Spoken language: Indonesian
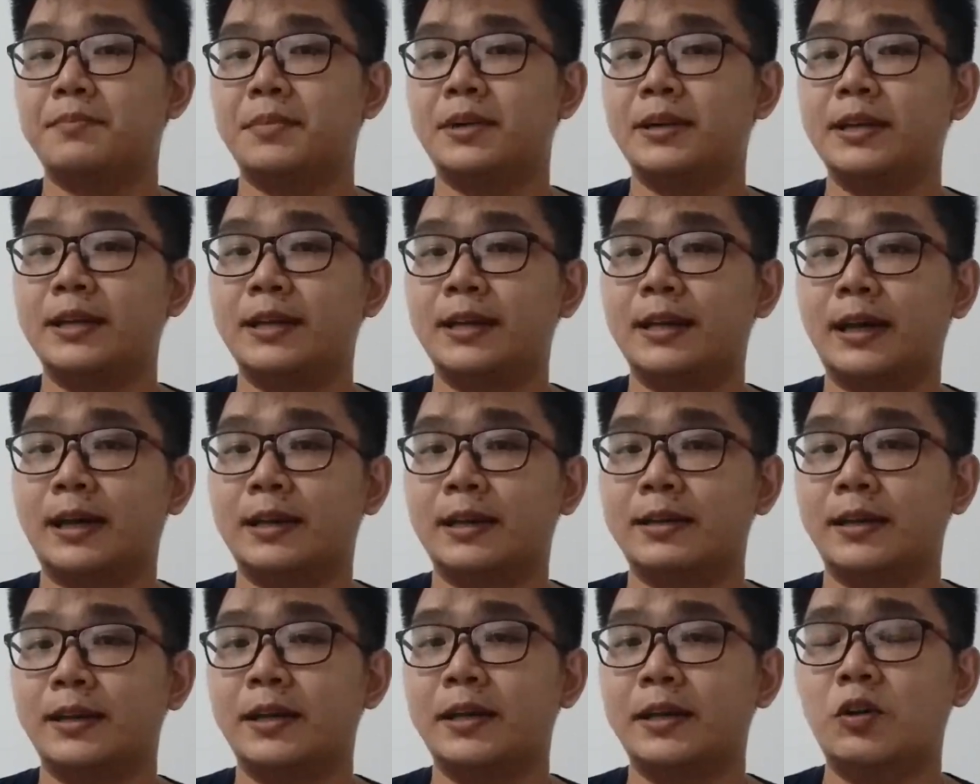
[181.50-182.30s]

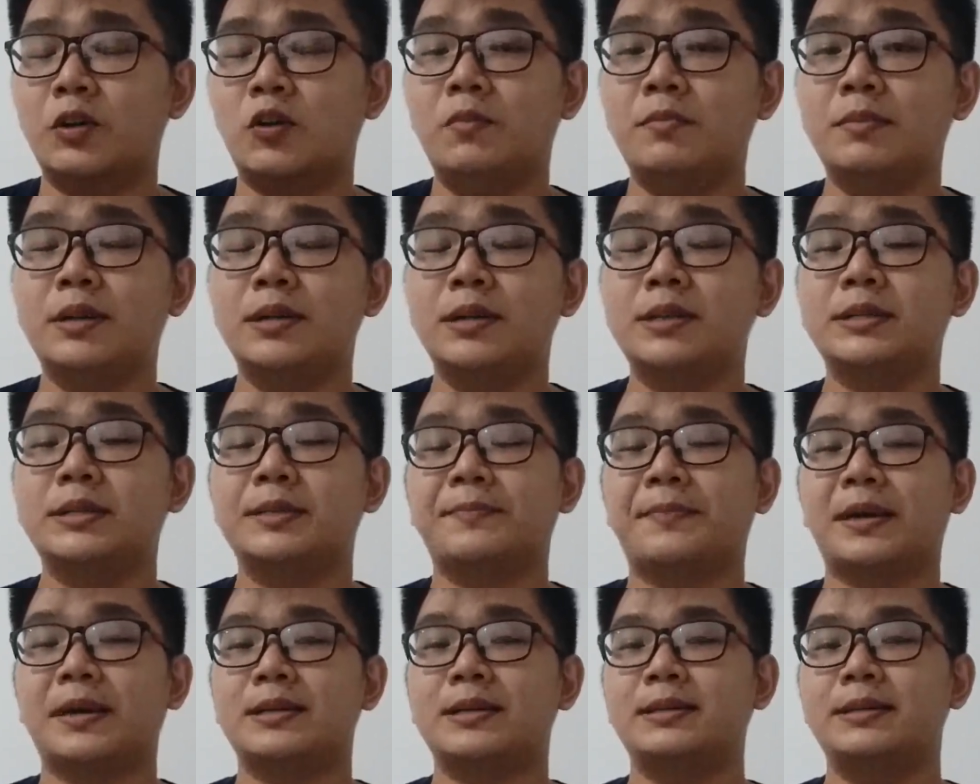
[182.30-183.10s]
meningkatnya
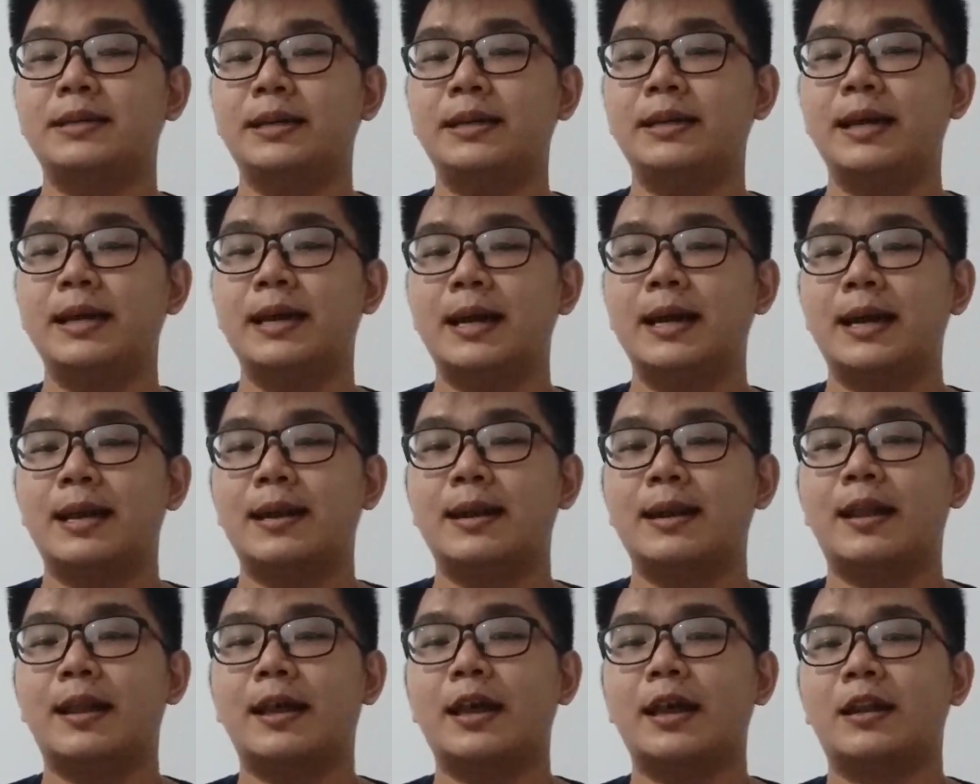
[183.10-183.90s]
e-commerce pasti
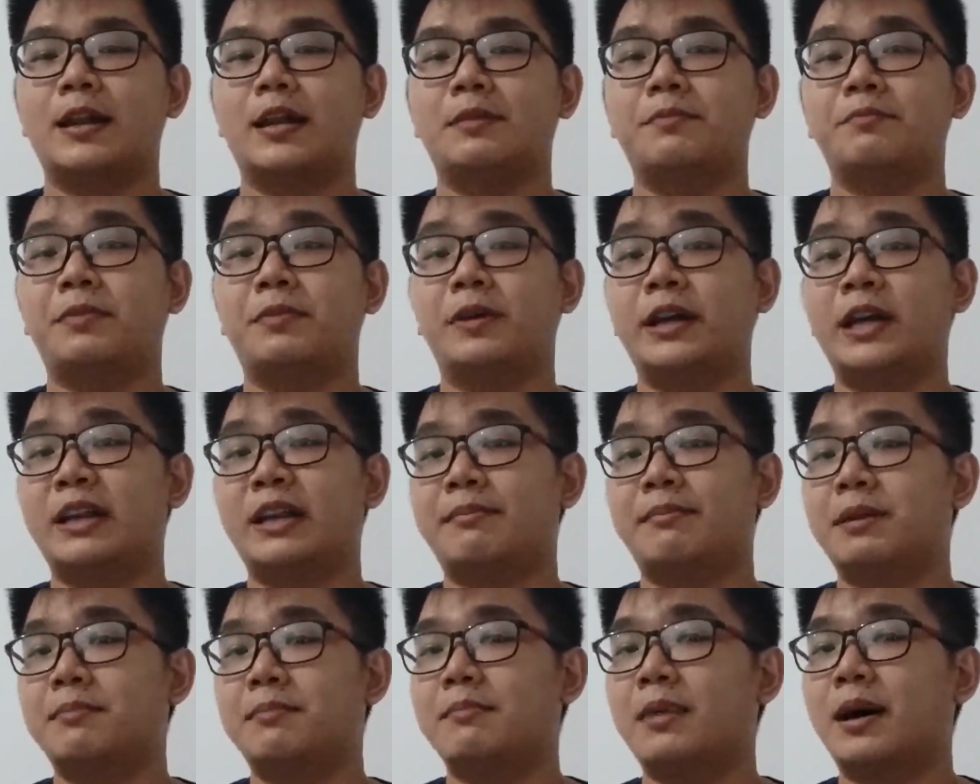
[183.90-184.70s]
layanan
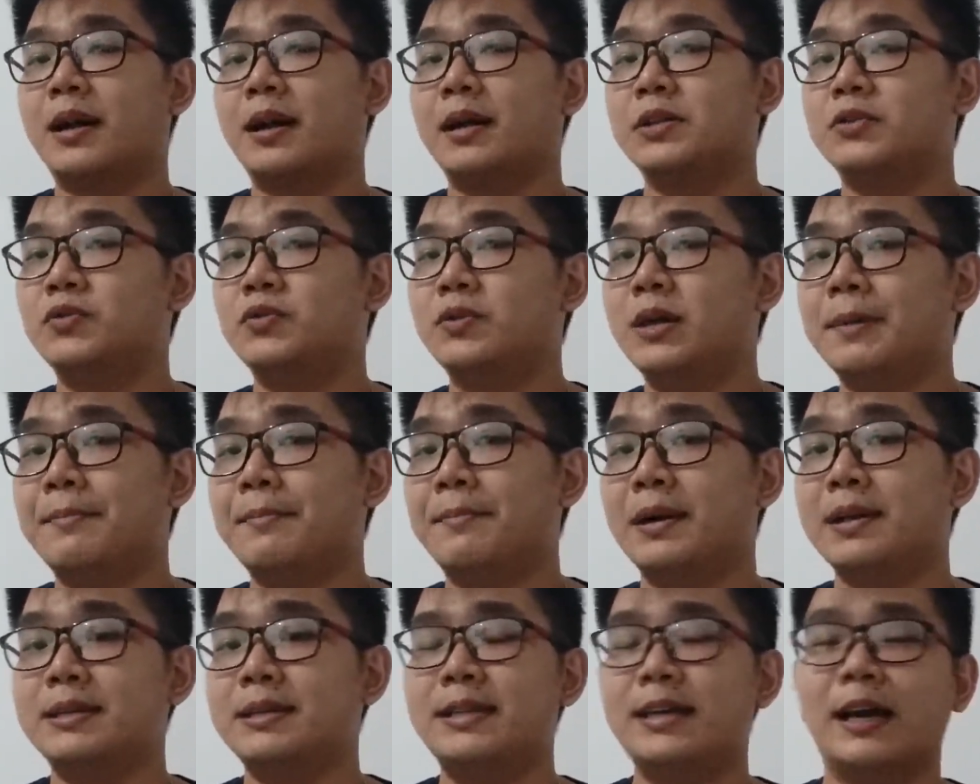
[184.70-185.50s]
pengiriman barang juga
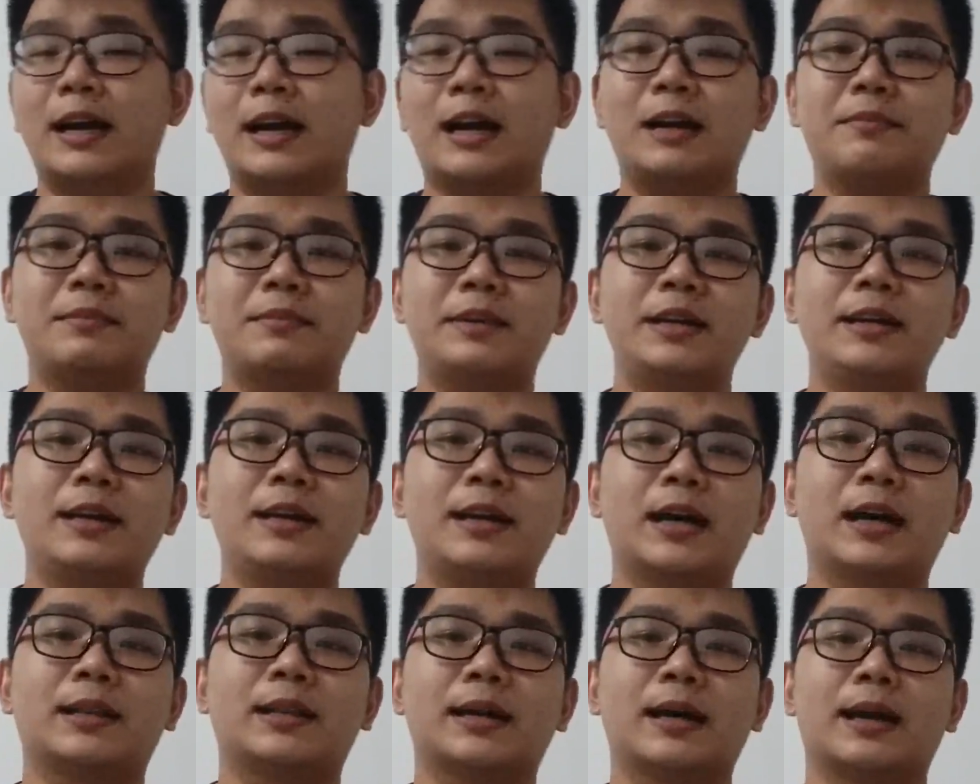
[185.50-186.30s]
pasti akan
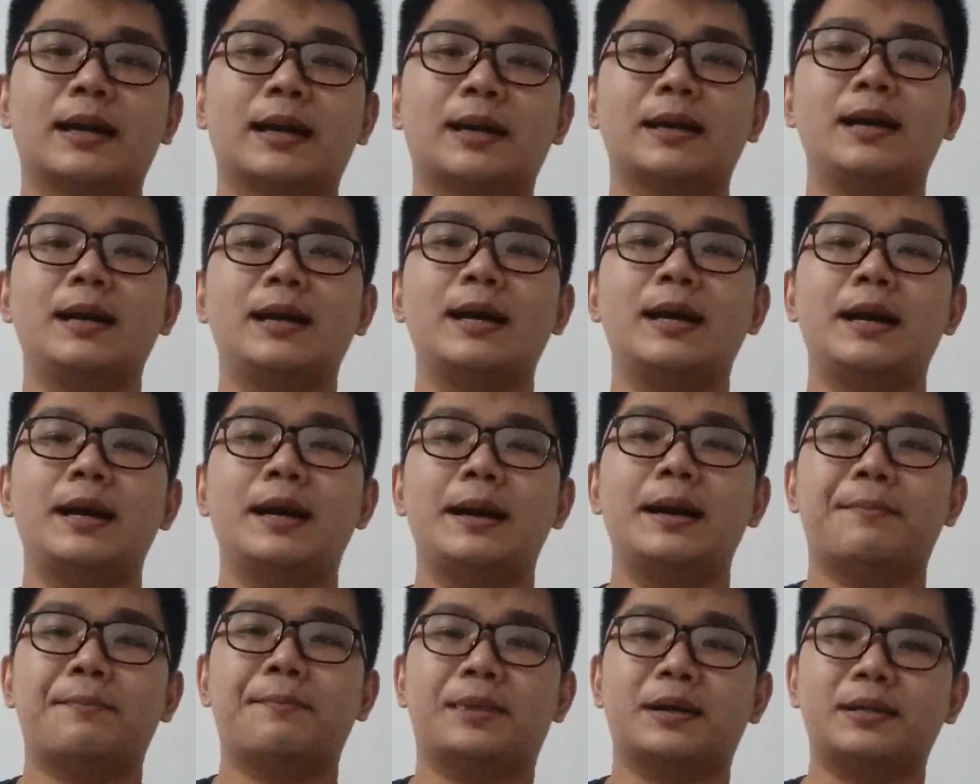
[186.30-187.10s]
meningkat karena
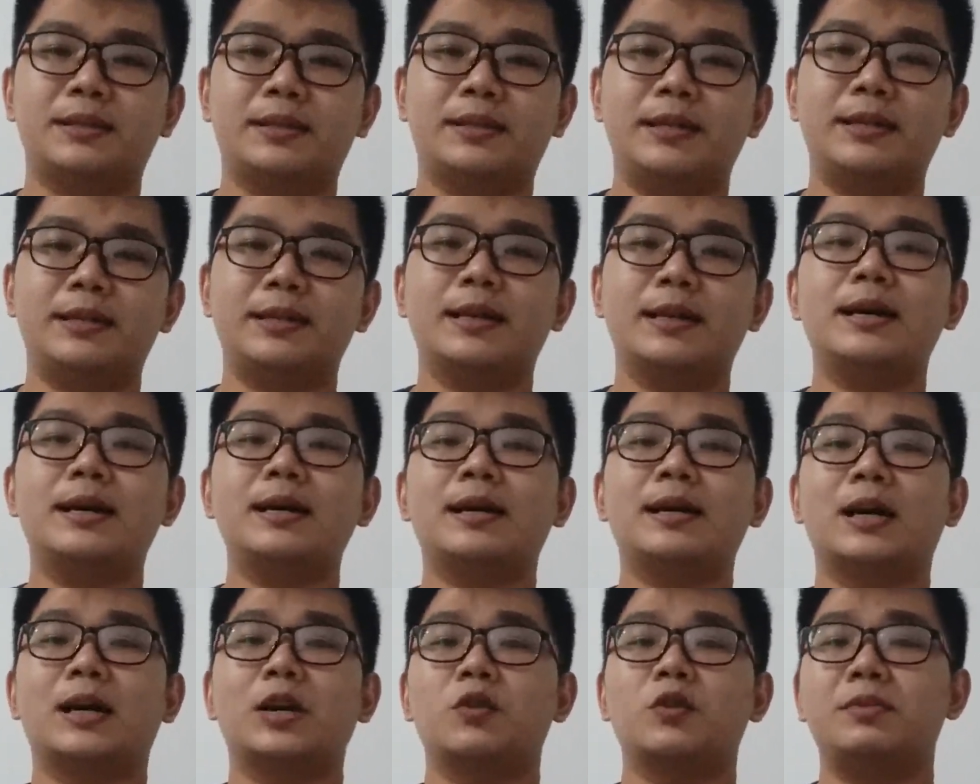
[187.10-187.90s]
pastinya
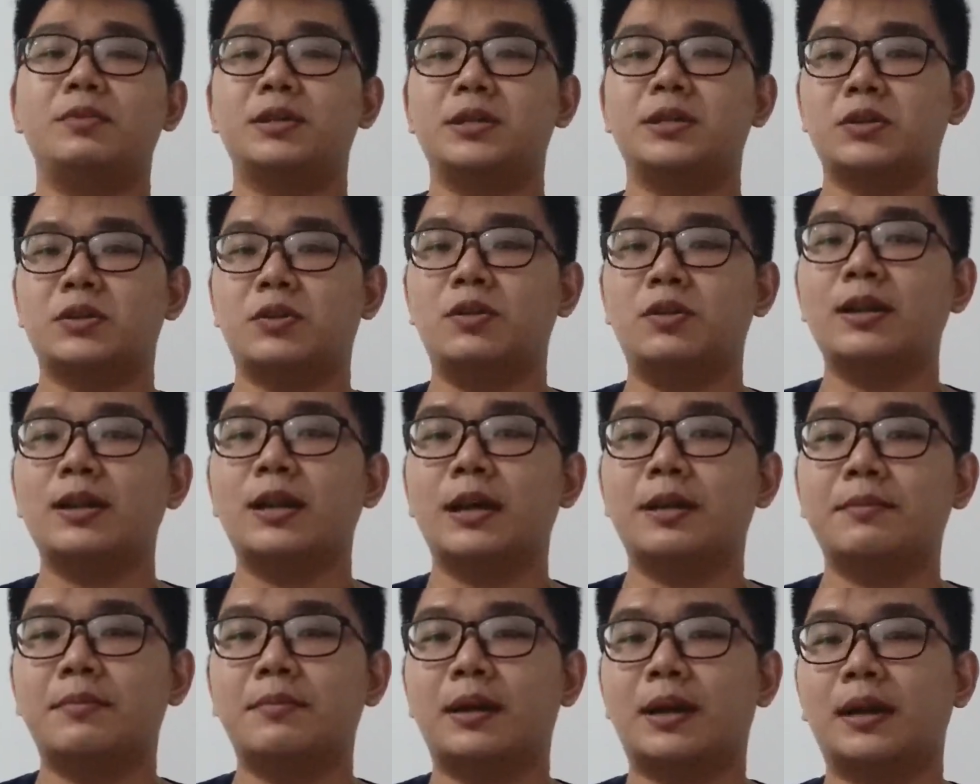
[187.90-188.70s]
kalau bisnis
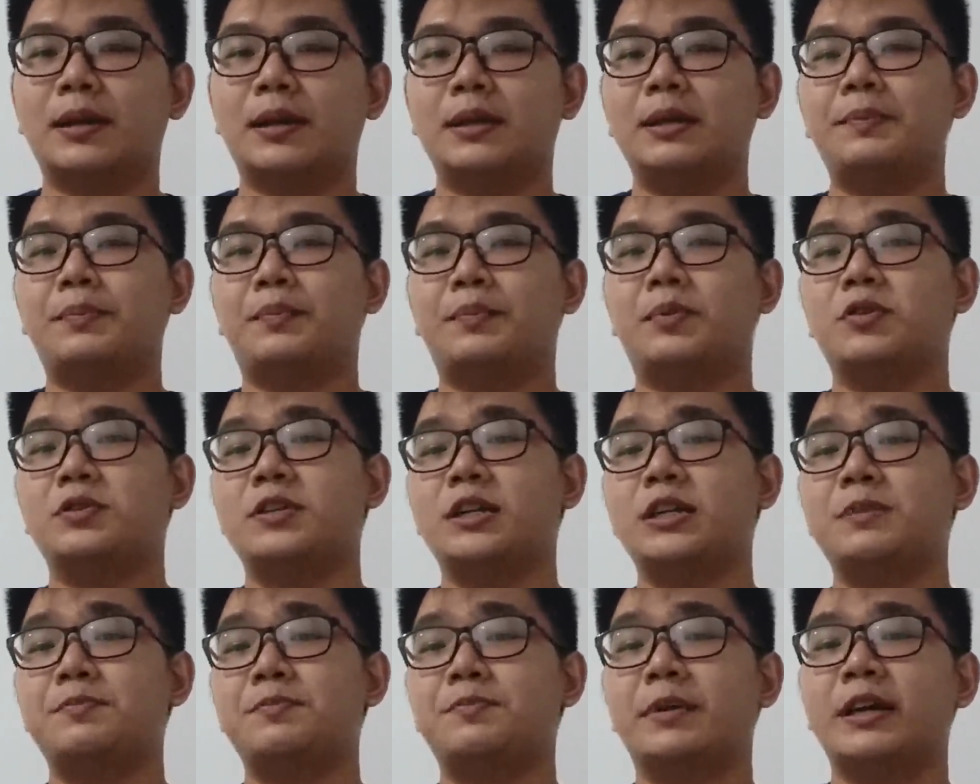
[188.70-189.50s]
online berarti
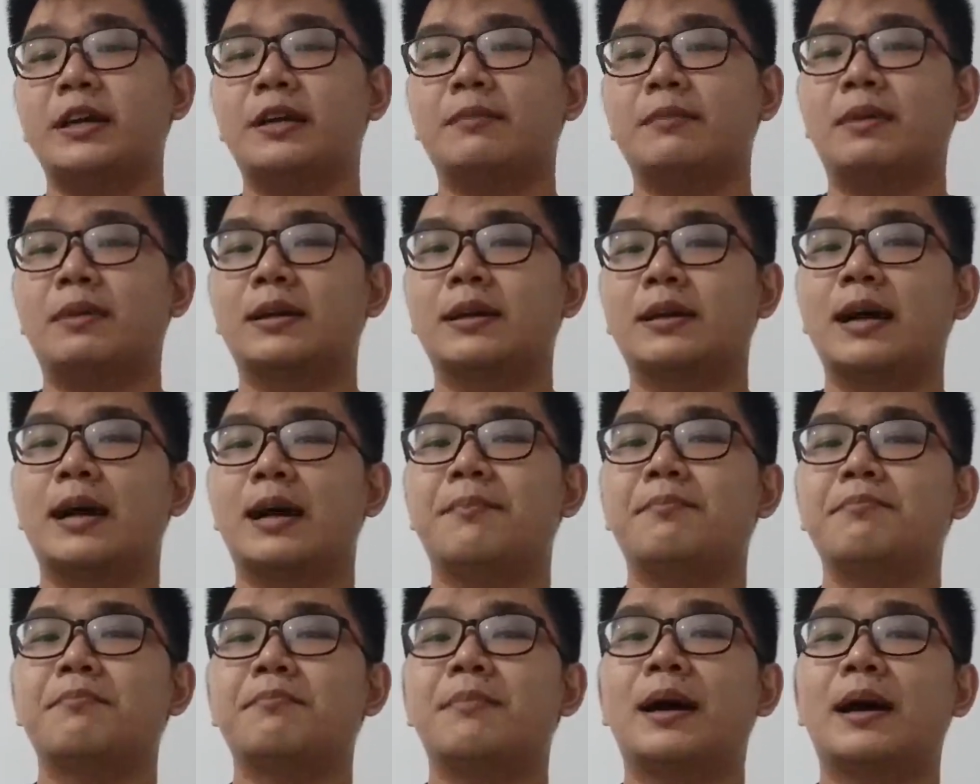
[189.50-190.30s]
proses pengiriman
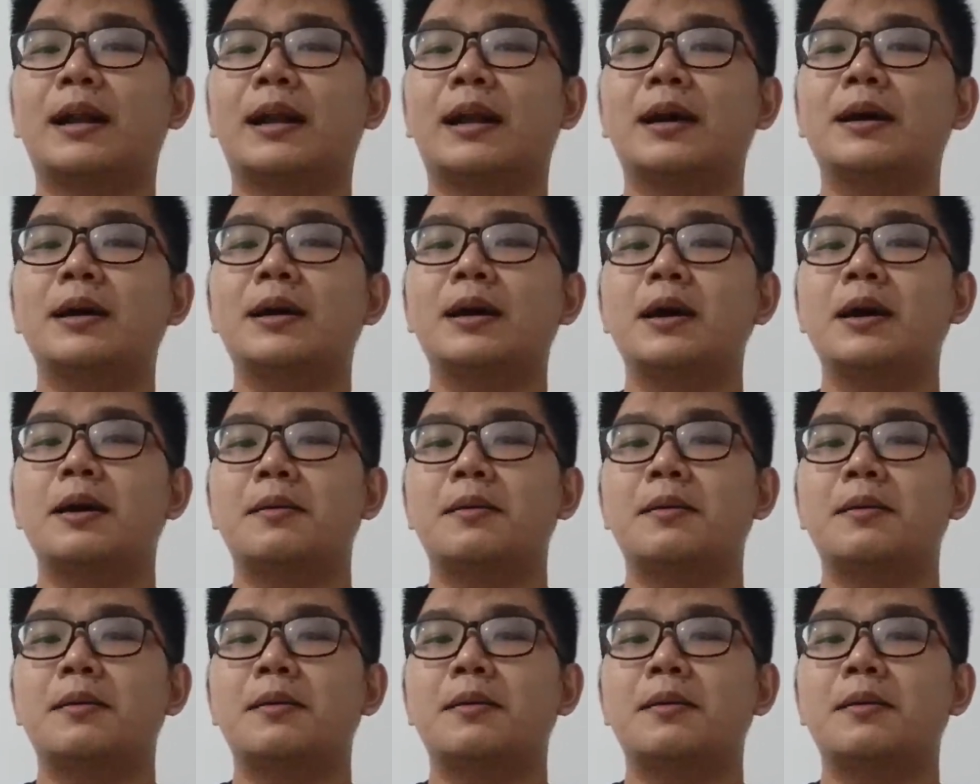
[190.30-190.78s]
barang